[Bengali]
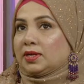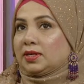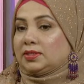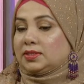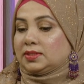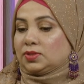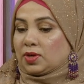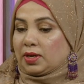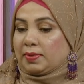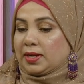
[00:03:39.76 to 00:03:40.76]
থাকি যে
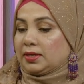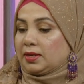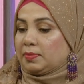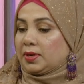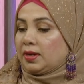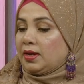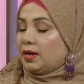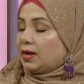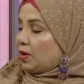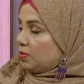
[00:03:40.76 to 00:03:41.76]
সকালবেলাটা আমরা
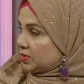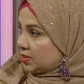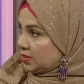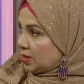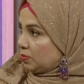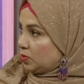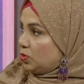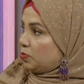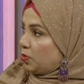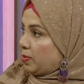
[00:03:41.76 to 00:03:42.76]
কারো বাসায় যাব
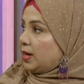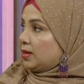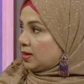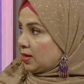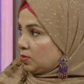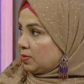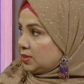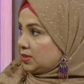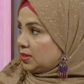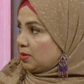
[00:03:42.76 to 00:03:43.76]
দুপুরবেলাটা কারো
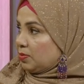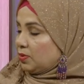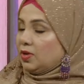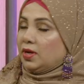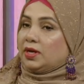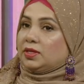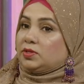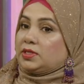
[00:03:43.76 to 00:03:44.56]
বাসায় যাব তো